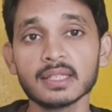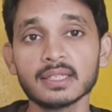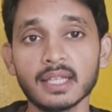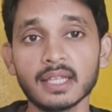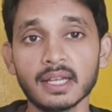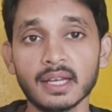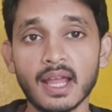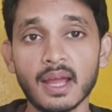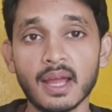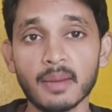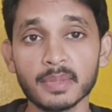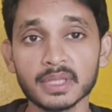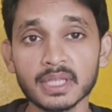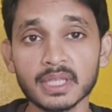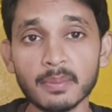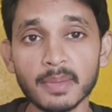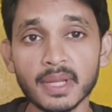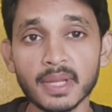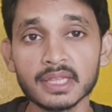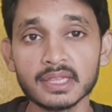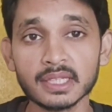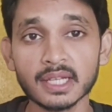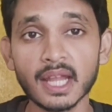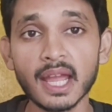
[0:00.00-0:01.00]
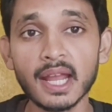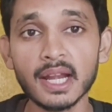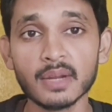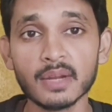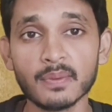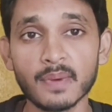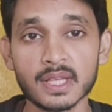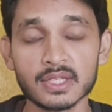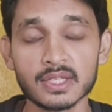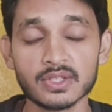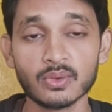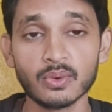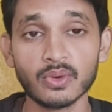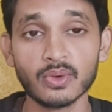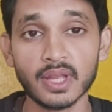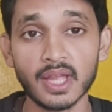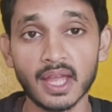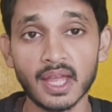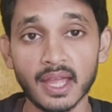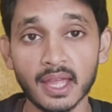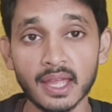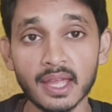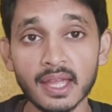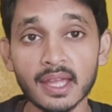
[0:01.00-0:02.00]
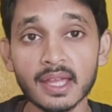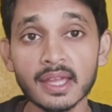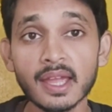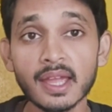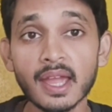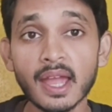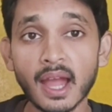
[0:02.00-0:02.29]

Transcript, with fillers: खतरनाक मतलब इतना एडवांस हो गया है